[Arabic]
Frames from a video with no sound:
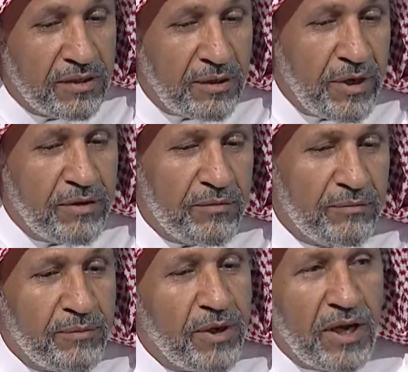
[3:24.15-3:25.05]
طبعا
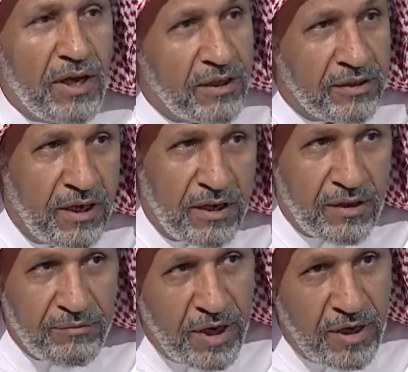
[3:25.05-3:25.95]
بما لا
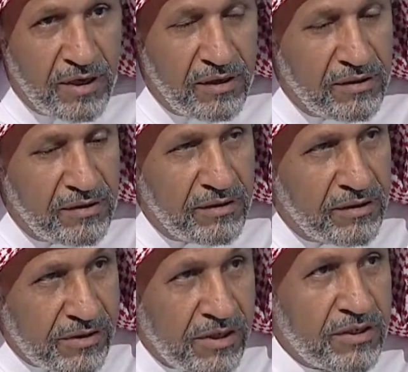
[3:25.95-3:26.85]
يتعارض مع أحسنت.
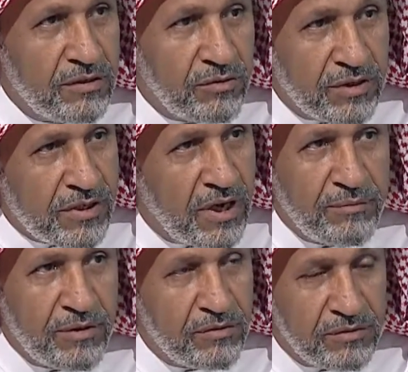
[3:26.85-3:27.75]
حصصي
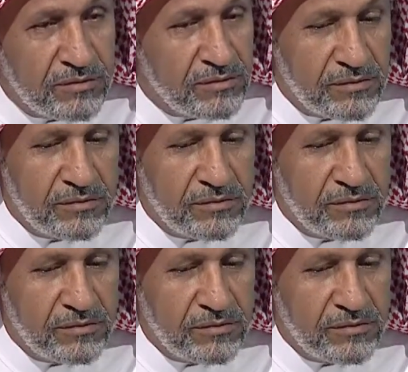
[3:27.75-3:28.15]
ونصابي و...